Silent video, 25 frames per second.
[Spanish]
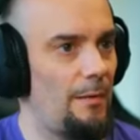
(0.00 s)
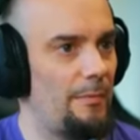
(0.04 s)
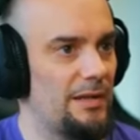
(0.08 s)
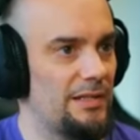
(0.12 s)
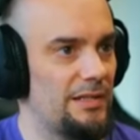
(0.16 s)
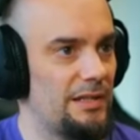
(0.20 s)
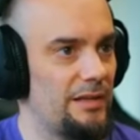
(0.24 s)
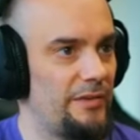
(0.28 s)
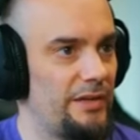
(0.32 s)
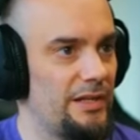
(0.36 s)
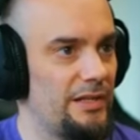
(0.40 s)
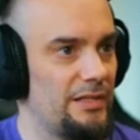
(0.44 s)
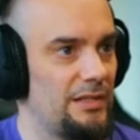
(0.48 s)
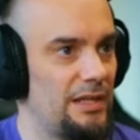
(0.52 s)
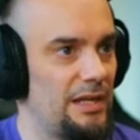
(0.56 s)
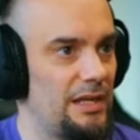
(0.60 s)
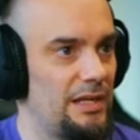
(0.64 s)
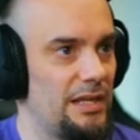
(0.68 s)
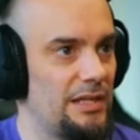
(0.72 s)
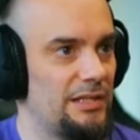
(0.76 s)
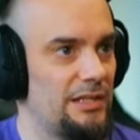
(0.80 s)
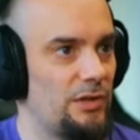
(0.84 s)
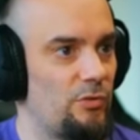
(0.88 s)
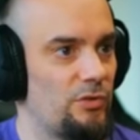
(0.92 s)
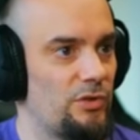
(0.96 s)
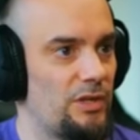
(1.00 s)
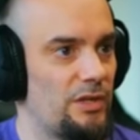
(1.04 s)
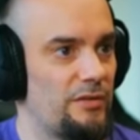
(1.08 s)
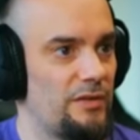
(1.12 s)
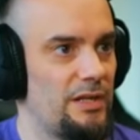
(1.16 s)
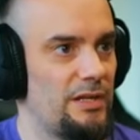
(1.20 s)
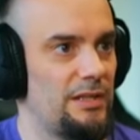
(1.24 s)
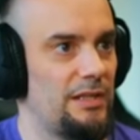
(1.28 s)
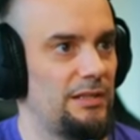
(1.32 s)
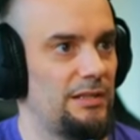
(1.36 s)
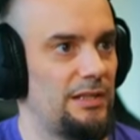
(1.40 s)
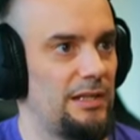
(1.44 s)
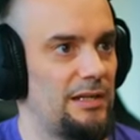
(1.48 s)
base de estrellas y cosas de
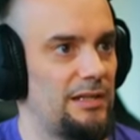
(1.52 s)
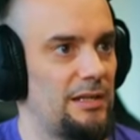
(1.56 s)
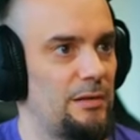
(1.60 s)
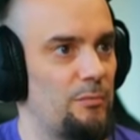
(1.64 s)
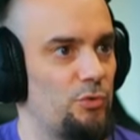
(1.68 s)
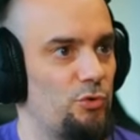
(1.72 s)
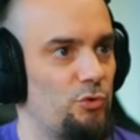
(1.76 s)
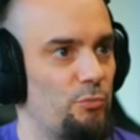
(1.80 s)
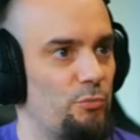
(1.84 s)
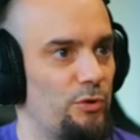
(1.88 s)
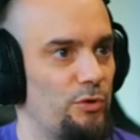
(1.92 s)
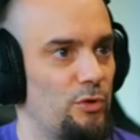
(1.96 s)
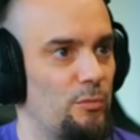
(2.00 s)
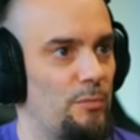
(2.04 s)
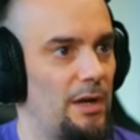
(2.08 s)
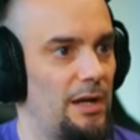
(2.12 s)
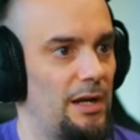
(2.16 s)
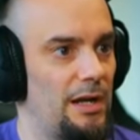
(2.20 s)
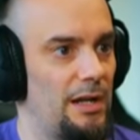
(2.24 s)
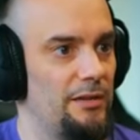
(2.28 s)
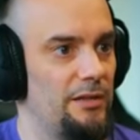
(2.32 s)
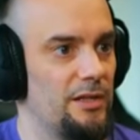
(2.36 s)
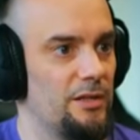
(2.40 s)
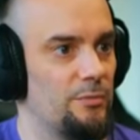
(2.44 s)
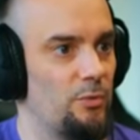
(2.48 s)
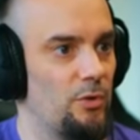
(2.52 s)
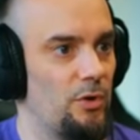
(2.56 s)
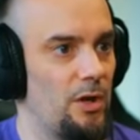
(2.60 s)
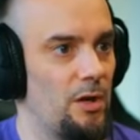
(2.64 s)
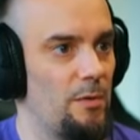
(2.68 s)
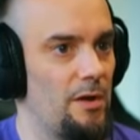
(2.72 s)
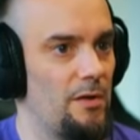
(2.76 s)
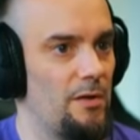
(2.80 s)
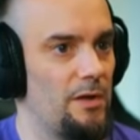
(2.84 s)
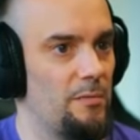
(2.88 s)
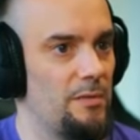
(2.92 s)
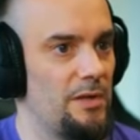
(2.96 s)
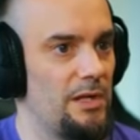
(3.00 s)
estas hasta que seamos un poquito más grandes. Porque
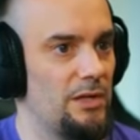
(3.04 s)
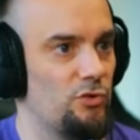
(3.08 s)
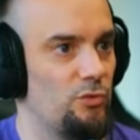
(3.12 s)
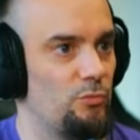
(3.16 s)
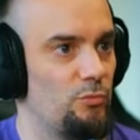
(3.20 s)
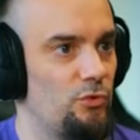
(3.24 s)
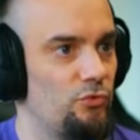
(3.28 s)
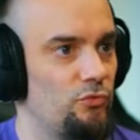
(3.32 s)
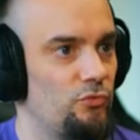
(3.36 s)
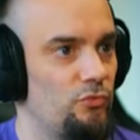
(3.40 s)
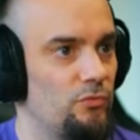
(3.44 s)
madre mía, somos